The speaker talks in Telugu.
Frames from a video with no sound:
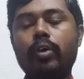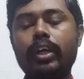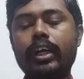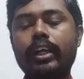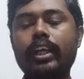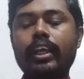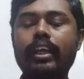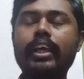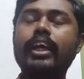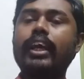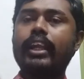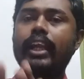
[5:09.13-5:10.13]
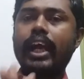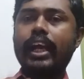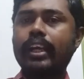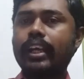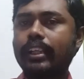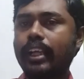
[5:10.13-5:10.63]
ఒకటి
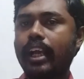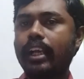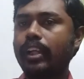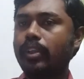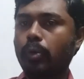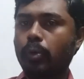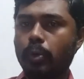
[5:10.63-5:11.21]
నాగరికత అనేది